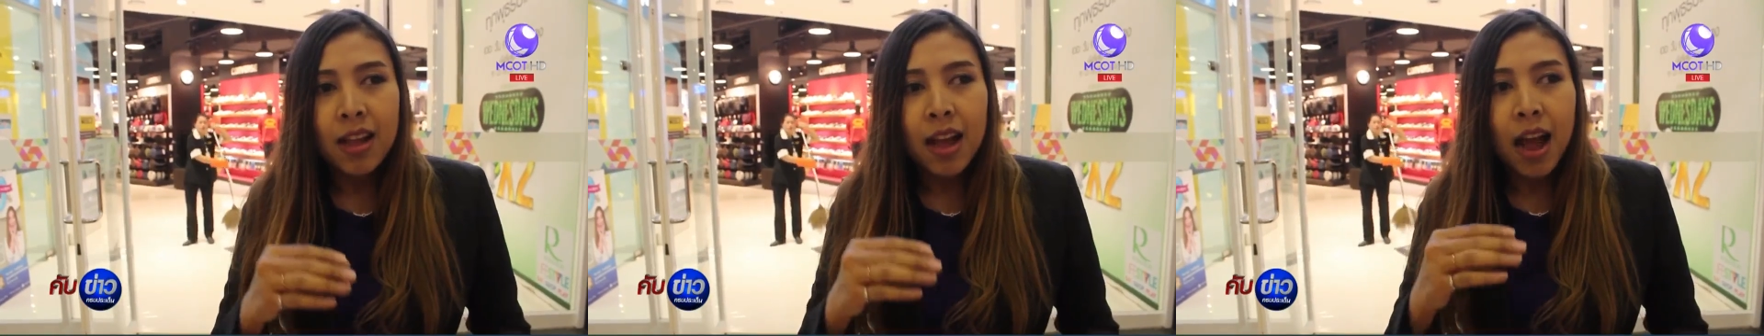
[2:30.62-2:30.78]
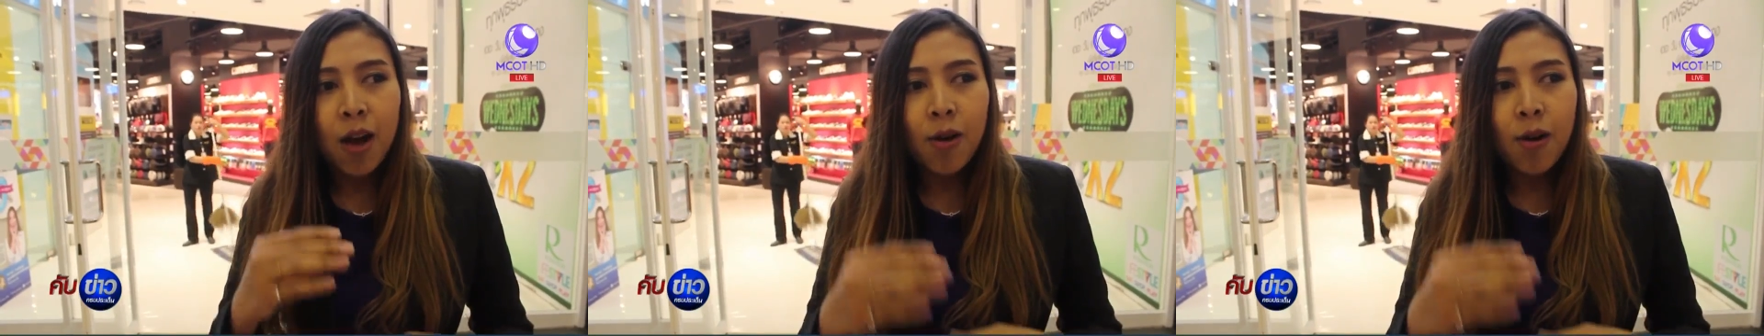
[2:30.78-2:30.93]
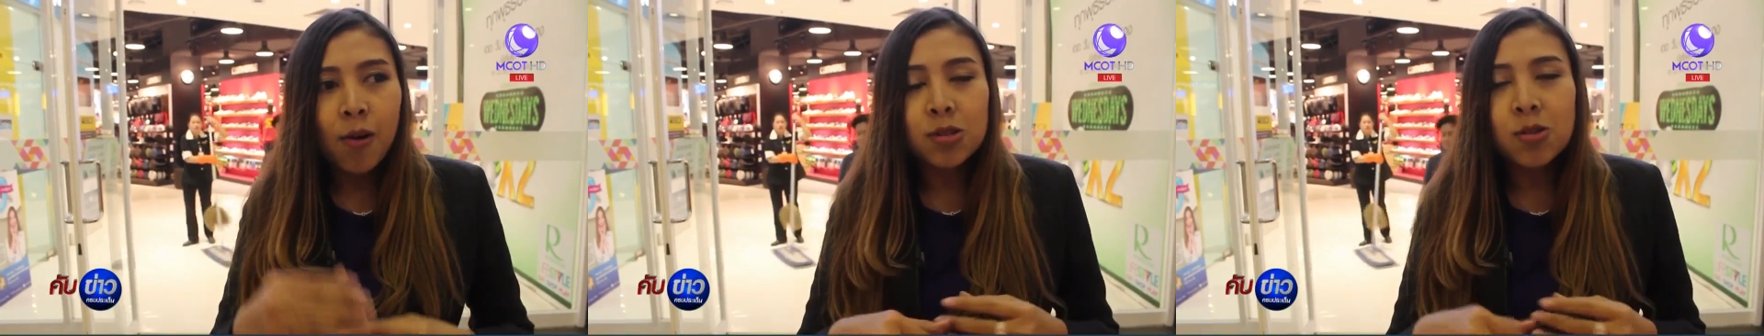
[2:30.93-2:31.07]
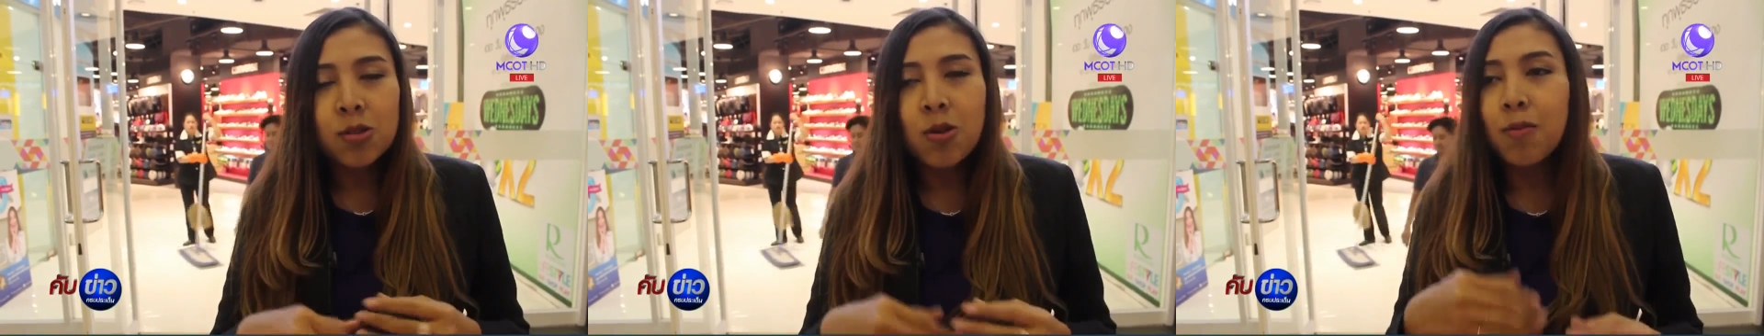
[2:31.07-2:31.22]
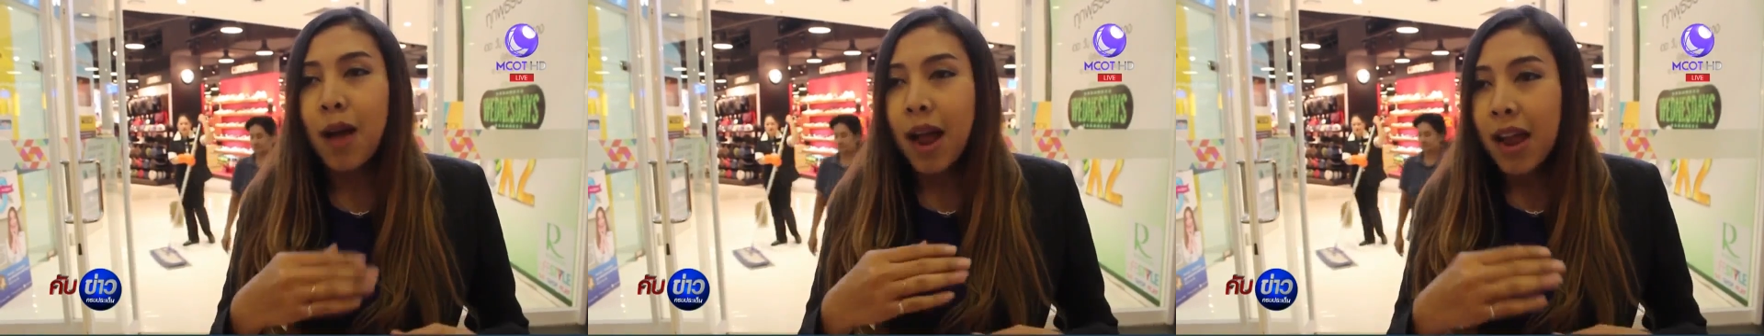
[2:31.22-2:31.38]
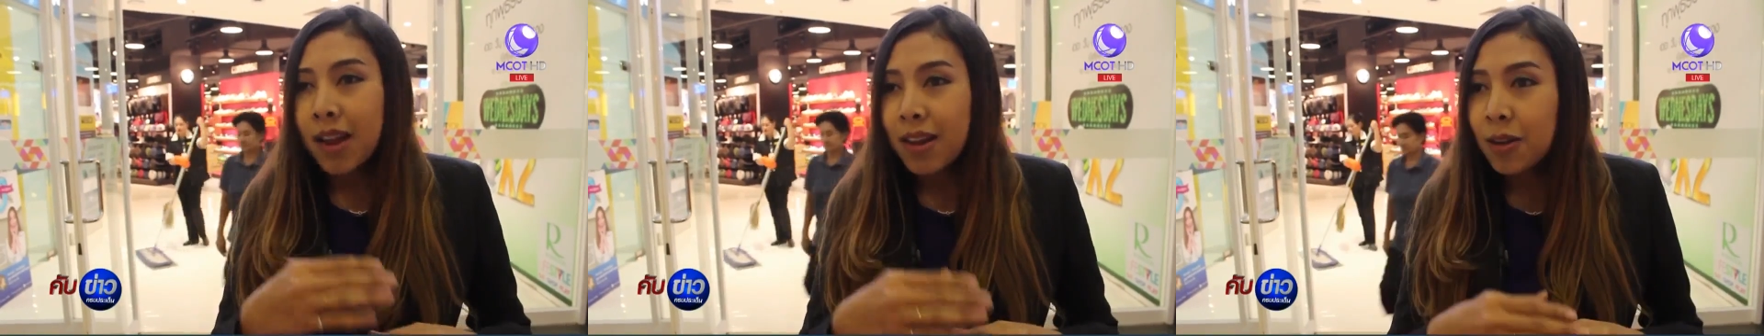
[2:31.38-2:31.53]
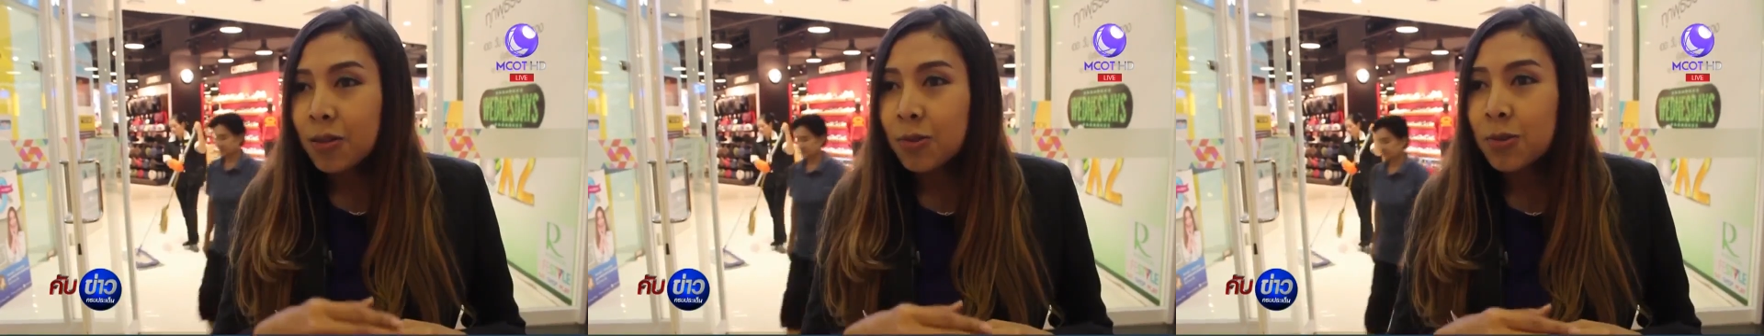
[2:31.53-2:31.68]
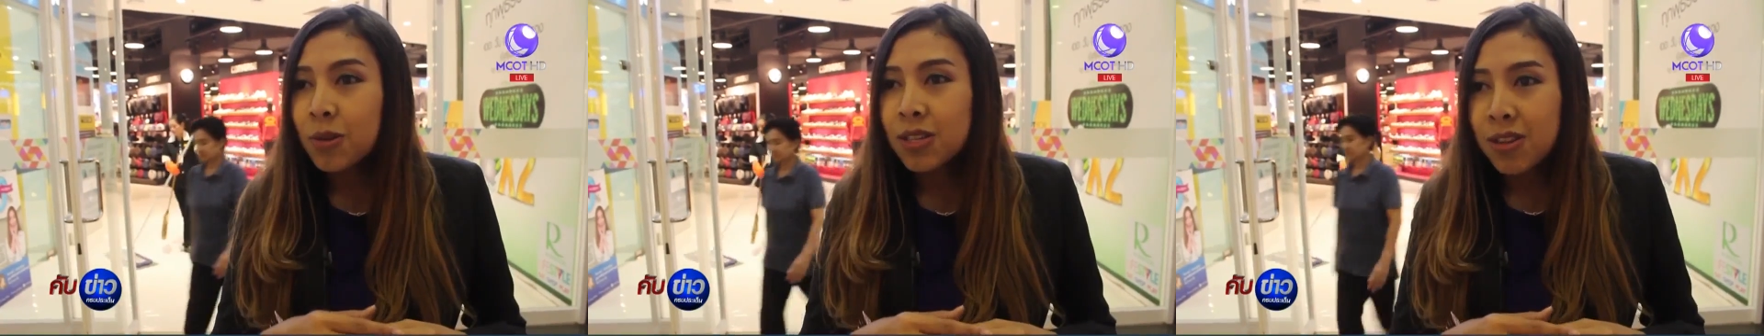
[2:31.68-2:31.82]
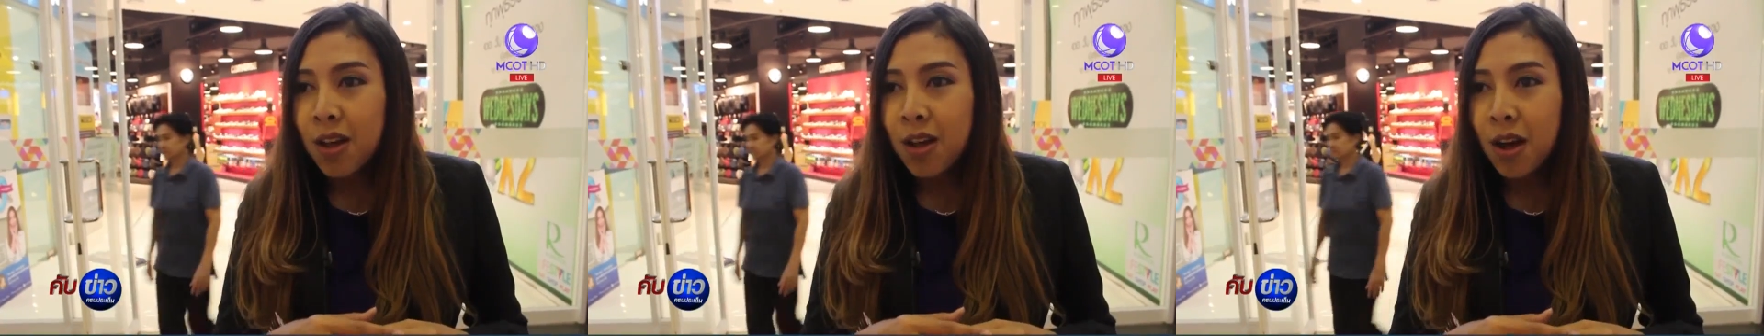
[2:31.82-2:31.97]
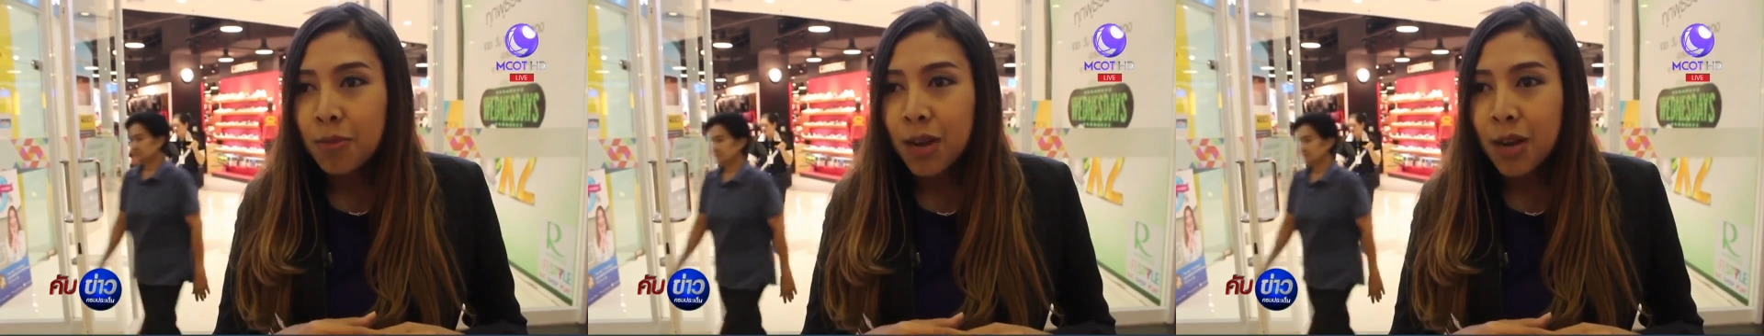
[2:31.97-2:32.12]
เอาส่งมาให้เราตรว
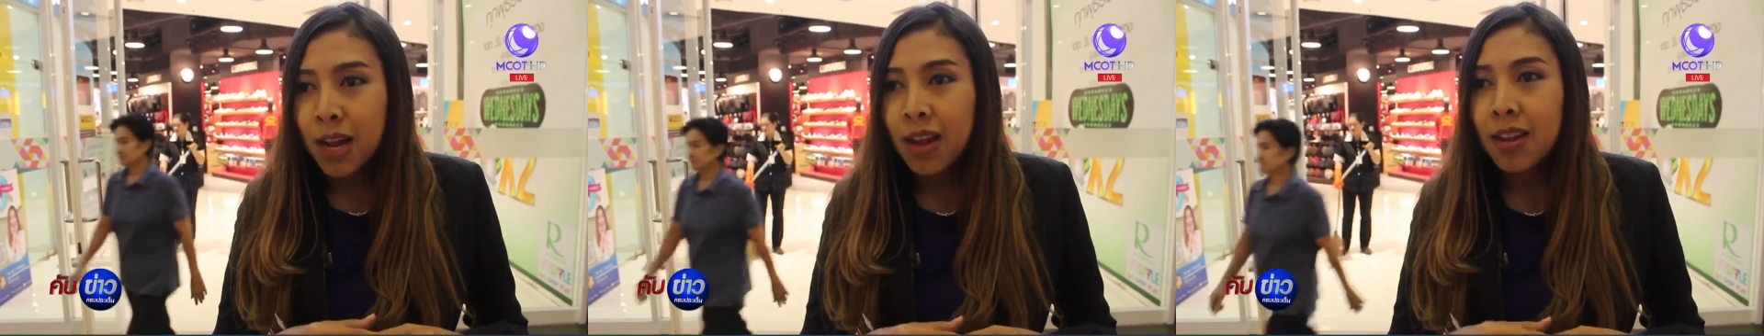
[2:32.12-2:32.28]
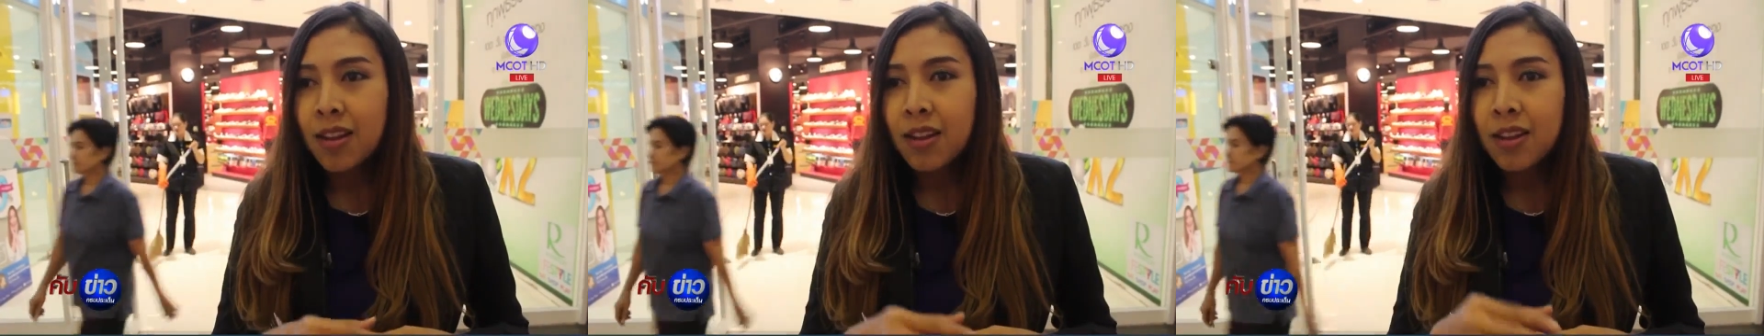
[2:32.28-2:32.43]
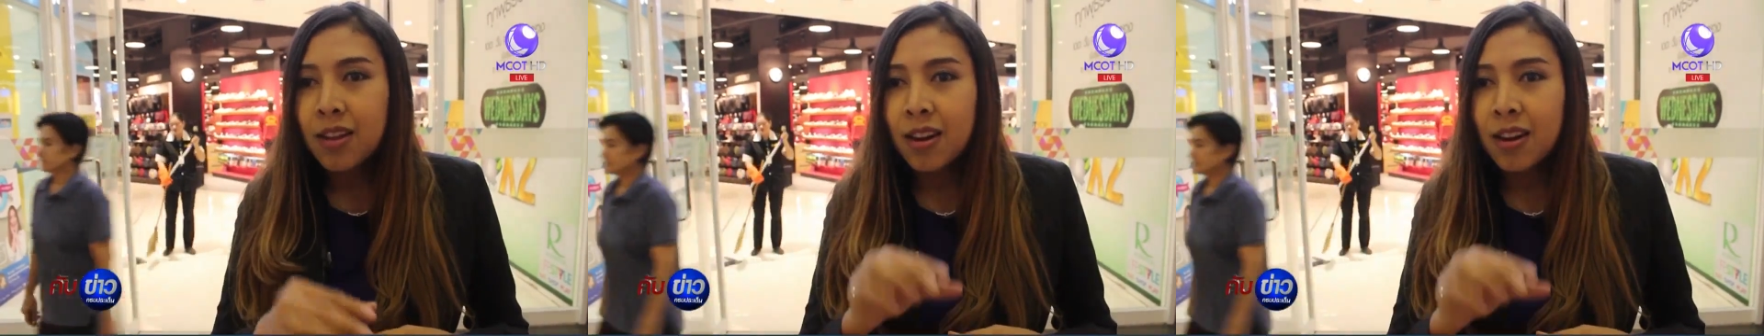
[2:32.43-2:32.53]
จสอบนะ